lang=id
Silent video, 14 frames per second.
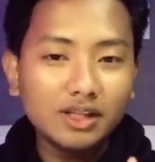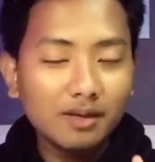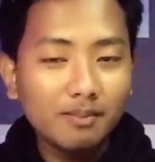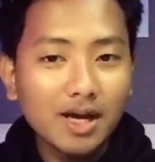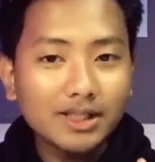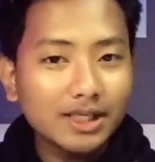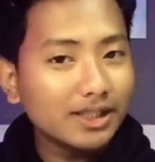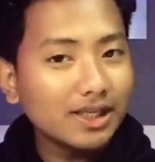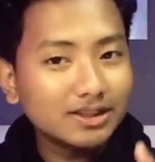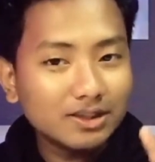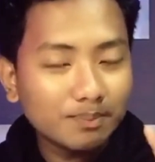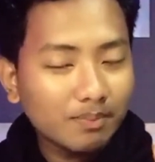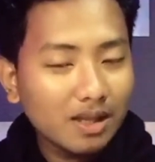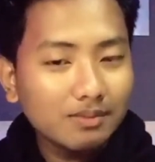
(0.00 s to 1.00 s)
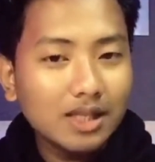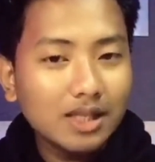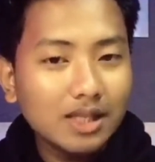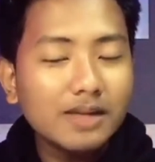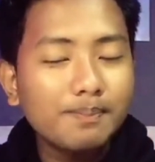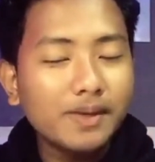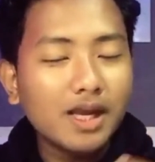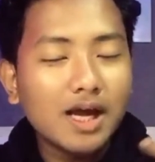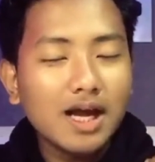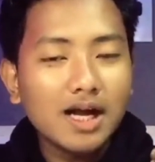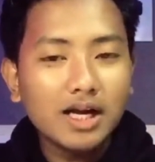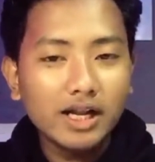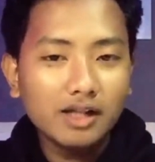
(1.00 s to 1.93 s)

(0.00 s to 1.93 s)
terbacanya spam dari pihak